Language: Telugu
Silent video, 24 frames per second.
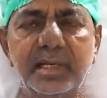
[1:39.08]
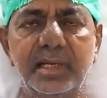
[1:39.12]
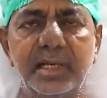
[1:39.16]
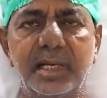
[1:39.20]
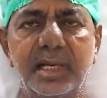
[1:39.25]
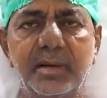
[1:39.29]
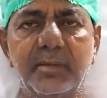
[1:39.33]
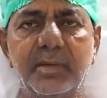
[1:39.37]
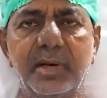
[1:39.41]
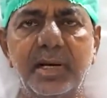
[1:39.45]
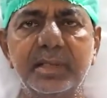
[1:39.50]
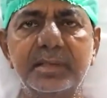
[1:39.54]

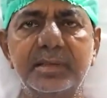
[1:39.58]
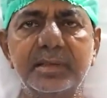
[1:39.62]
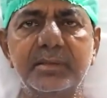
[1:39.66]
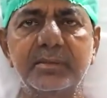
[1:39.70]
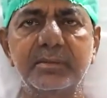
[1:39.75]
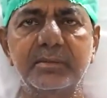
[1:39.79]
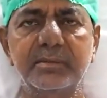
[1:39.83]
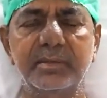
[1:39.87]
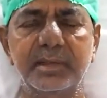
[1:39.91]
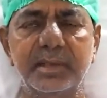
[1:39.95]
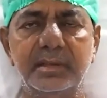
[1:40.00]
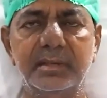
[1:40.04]

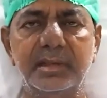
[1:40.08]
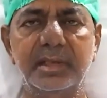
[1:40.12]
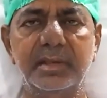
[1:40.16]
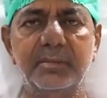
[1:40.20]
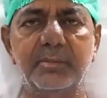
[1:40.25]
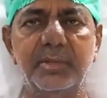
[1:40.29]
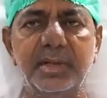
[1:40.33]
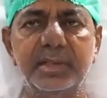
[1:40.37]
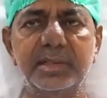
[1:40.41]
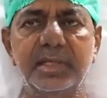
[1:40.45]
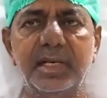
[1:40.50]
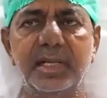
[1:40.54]
ఏమాత్రం
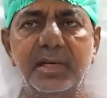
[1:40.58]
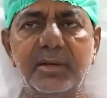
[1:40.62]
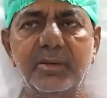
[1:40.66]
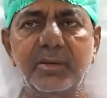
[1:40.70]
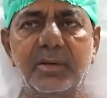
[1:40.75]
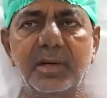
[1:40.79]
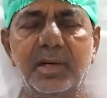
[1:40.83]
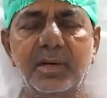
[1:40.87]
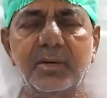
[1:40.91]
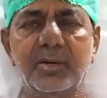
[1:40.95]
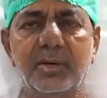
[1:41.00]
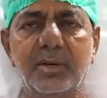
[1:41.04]
ఇబ్బంది
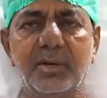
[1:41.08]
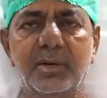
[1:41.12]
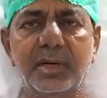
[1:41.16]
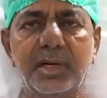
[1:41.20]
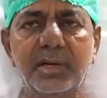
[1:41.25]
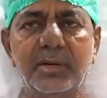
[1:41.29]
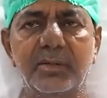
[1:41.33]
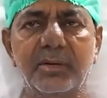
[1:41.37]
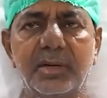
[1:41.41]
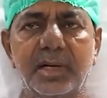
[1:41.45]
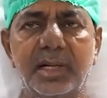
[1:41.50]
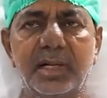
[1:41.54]
లేకుండా గొడవ
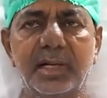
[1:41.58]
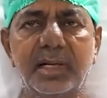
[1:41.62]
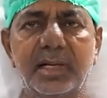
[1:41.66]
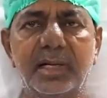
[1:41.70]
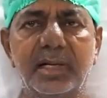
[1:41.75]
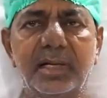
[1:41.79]
లేకుండా